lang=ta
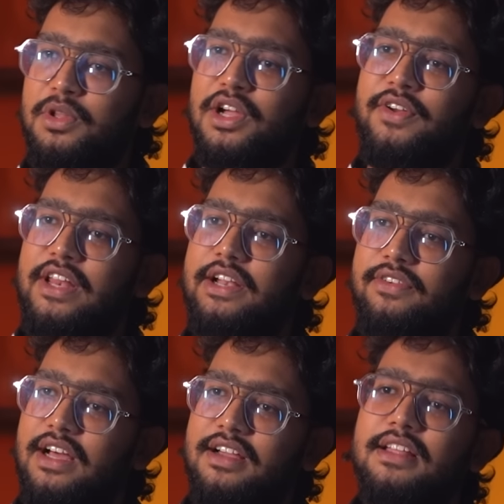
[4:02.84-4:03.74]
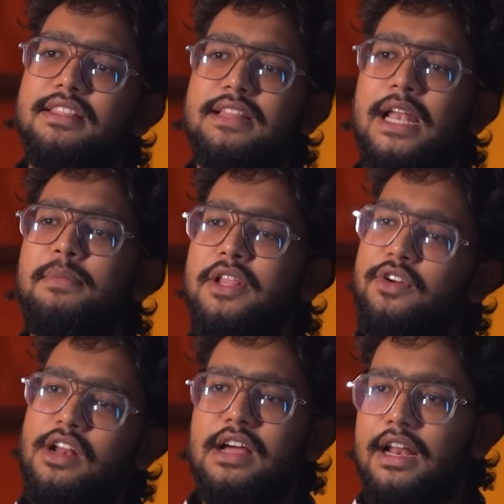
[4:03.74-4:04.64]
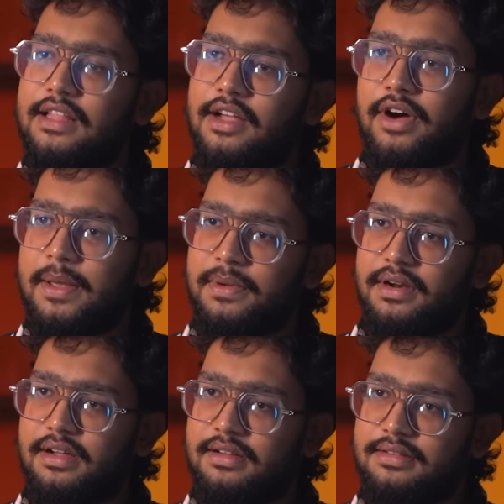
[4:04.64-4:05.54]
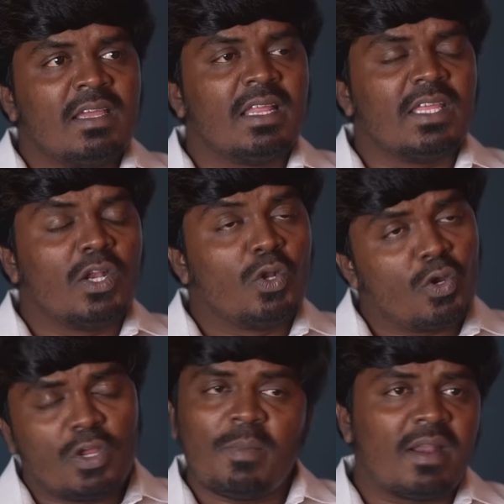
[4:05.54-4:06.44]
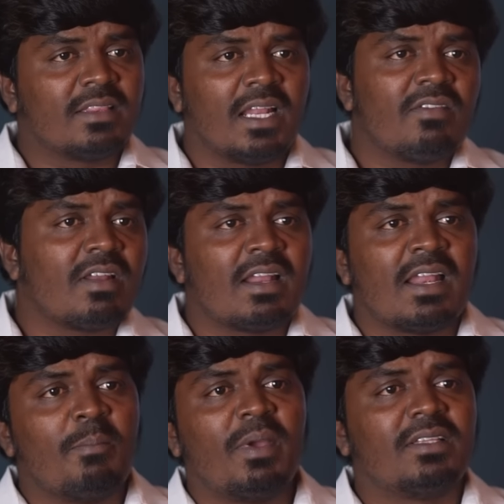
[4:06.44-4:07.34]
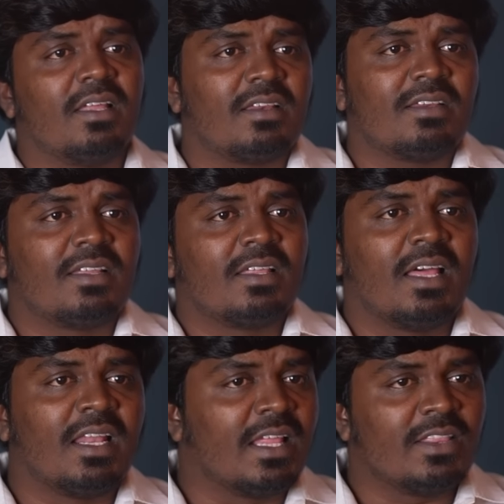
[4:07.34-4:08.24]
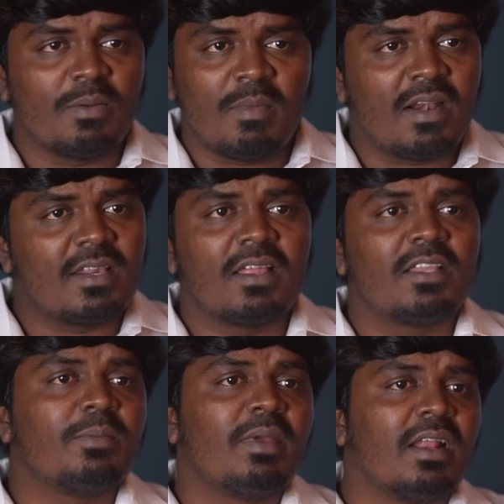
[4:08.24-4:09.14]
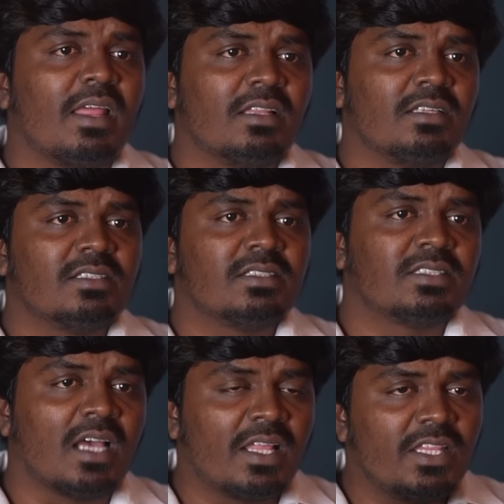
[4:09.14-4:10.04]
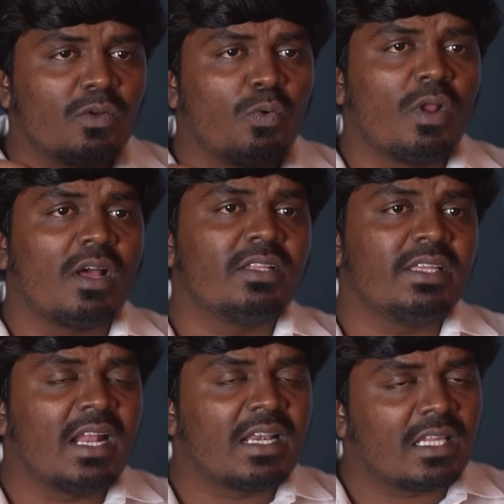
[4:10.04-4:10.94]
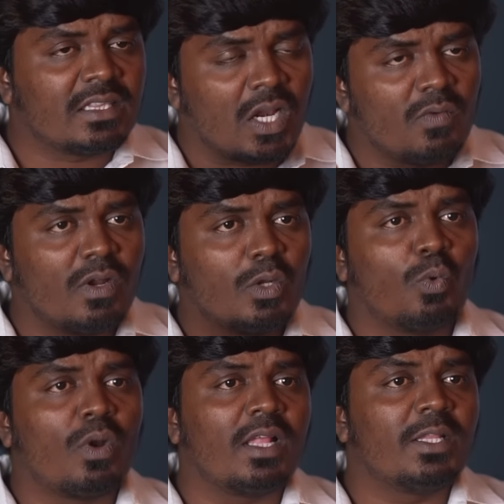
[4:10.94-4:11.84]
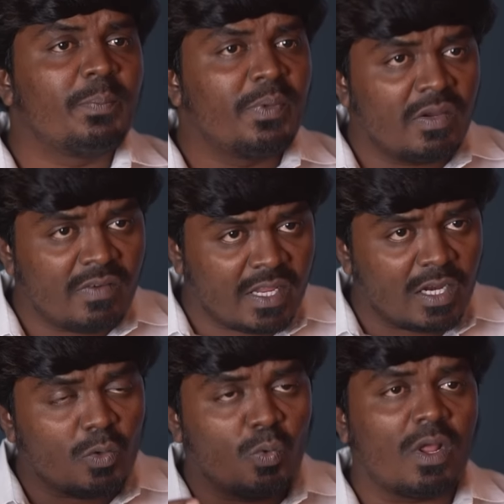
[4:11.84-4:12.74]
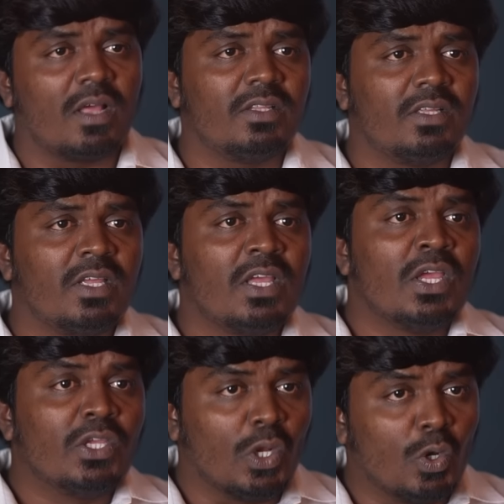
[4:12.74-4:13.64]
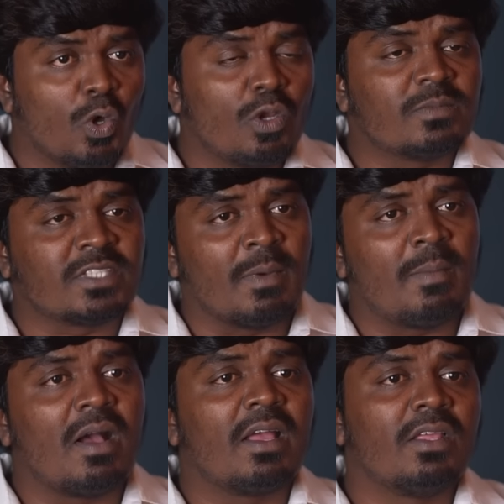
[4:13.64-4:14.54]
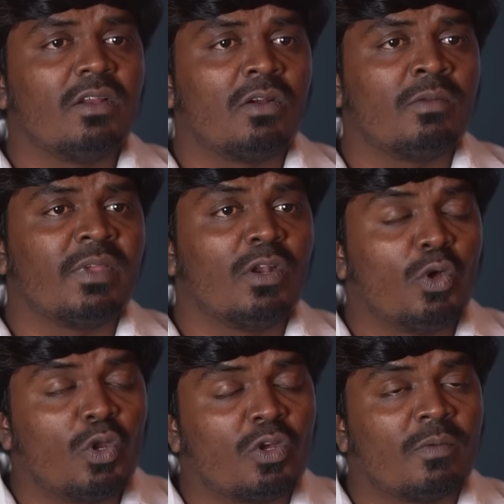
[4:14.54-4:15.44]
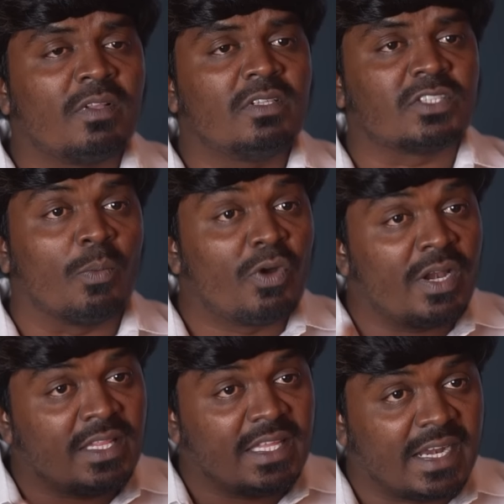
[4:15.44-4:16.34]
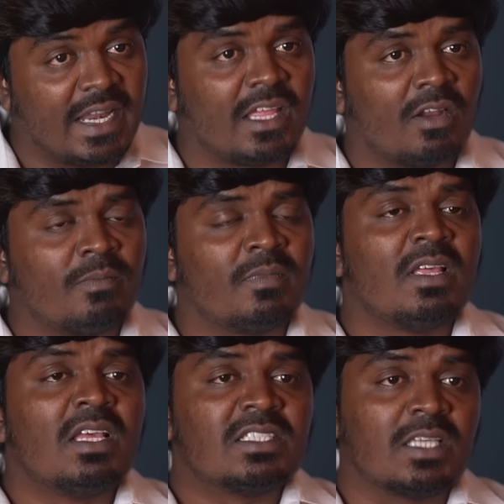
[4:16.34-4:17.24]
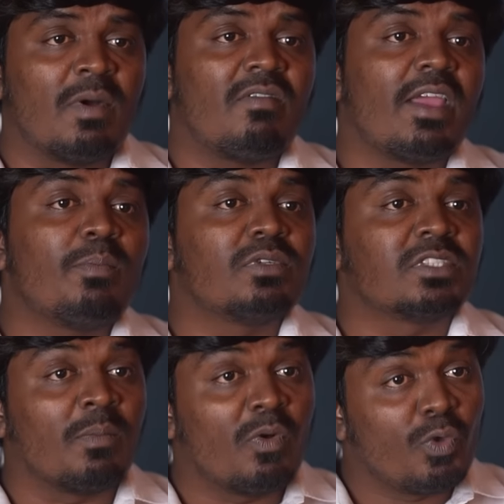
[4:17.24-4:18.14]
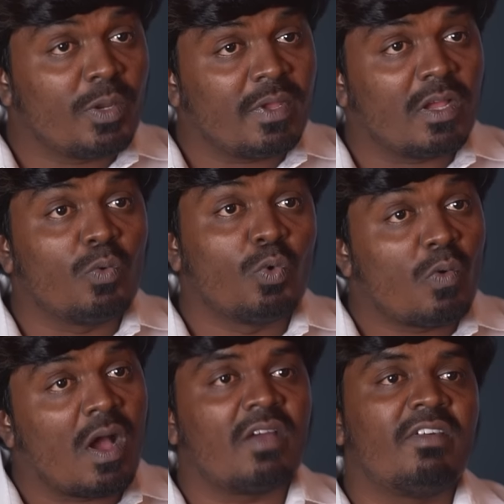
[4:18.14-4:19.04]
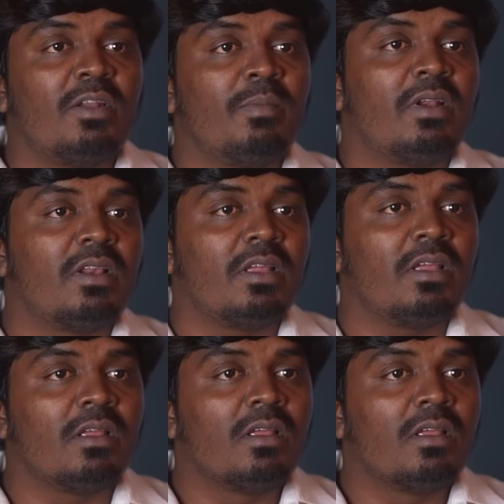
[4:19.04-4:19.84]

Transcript: புத்தக வெளியீட்டு விழாக்கு தளபதி அவர்கள் கலந்துக்க வாய்ப்பு இருக்கா இல்லை எல்லோருக்குமான தலைவர் ஆனால் அம்பேத்கர் அதில் எந்த மாற்று கருத்துமே கிடையாது சாதி கூடாது ஏற்றத்தாழ்வுகள் கூடாது பிரிவினைகள் கூடாது எல்லோரும் சமமாக இருக்கணும் எல்லோருக்கும் வந்து சமூக நீதி கிடைக்கணும் சம வாய்ப்பு சம உரிமைகள் உருவாக வேண்டும் என்று